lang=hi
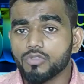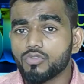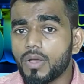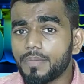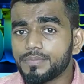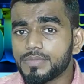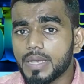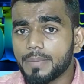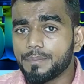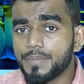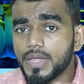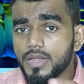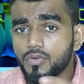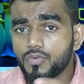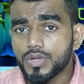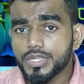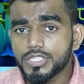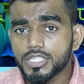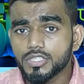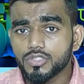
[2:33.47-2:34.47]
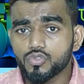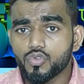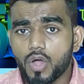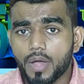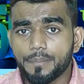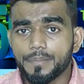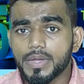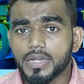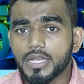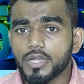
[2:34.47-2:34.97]
तो आप जब भी क्वेश्चंस
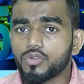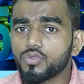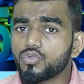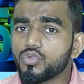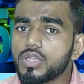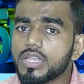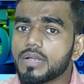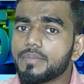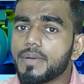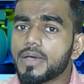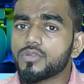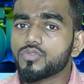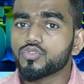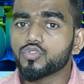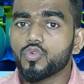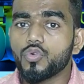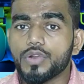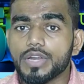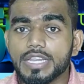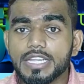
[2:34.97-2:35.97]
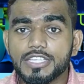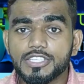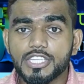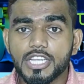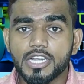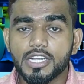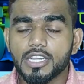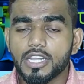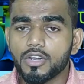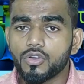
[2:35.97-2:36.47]
कॉपी करो तो एक बार उसको
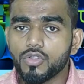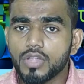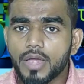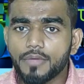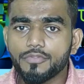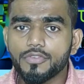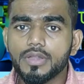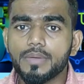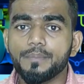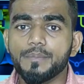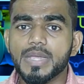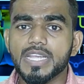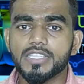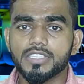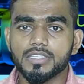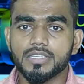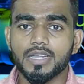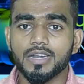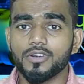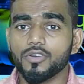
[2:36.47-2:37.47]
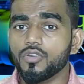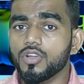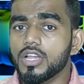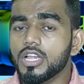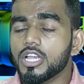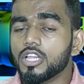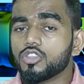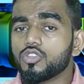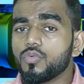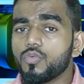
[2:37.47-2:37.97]
रीचेक कर लो या फिर मैच कर लो
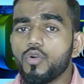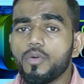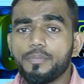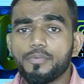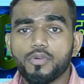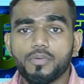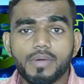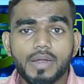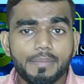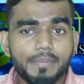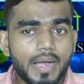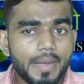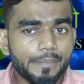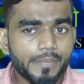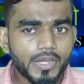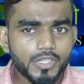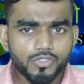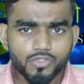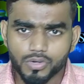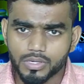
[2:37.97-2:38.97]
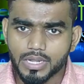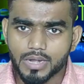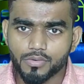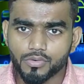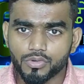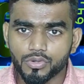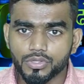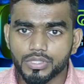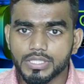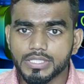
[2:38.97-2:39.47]
तो वो प्रॉब्लम आपका सॉर्ट
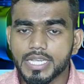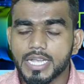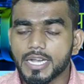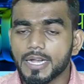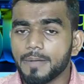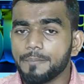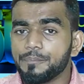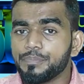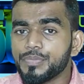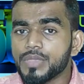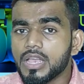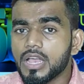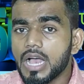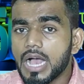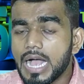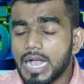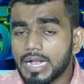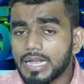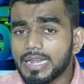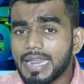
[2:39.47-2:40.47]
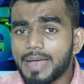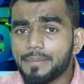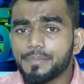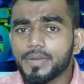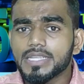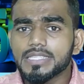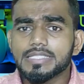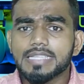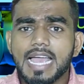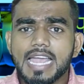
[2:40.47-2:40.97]
आउट होते जाएगा अगर
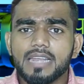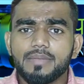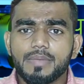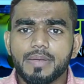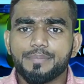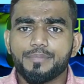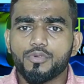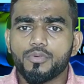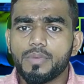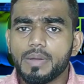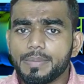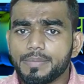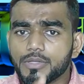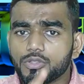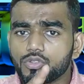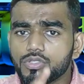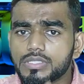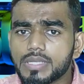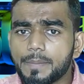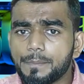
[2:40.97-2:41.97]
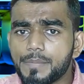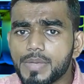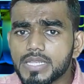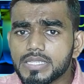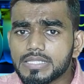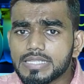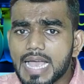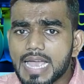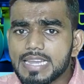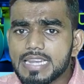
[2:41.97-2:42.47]
आपका साइन में प्रॉब्लम है तो जब भी
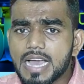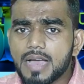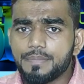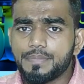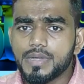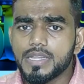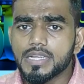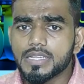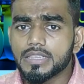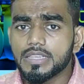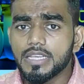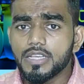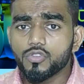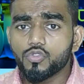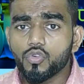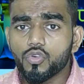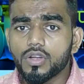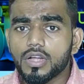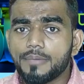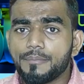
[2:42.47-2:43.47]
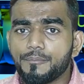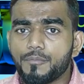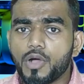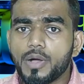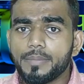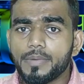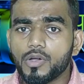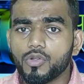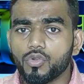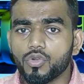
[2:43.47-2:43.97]
साइन आप लिखते हैं तो
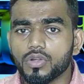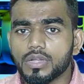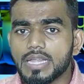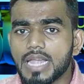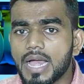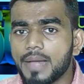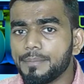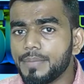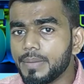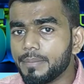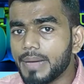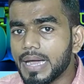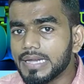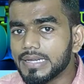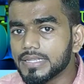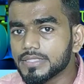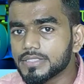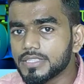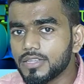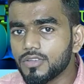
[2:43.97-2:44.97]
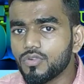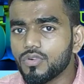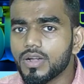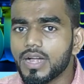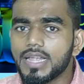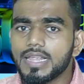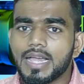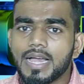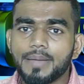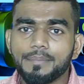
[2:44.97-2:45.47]
कंफर्म हो लो कि यहाँ पे माइनस ही
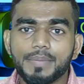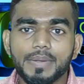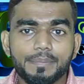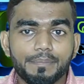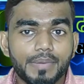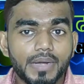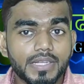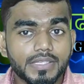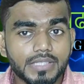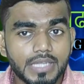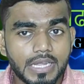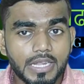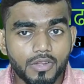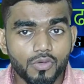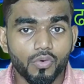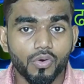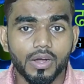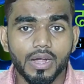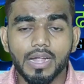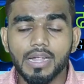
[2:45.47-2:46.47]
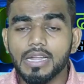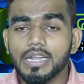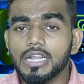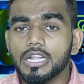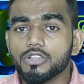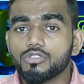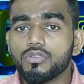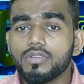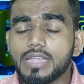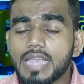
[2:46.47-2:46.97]
होगा यहाँ पे प्लस ही होगा
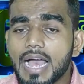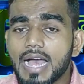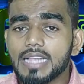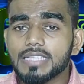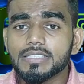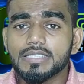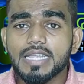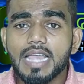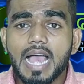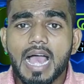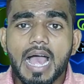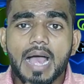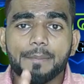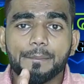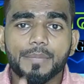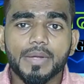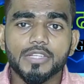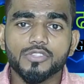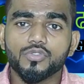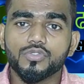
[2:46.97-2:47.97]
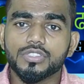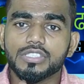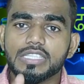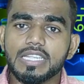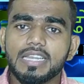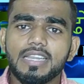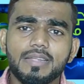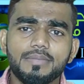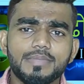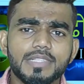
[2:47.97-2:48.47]
तो यहाँ से आपका जो
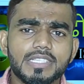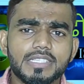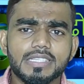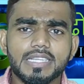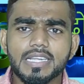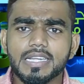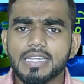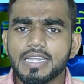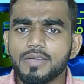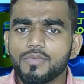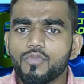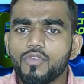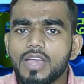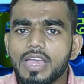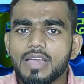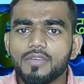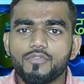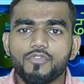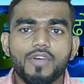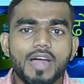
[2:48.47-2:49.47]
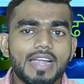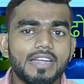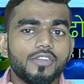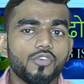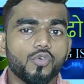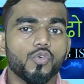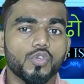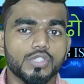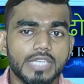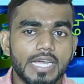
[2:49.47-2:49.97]
सिली मिस्टेक है वो अवॉइड हो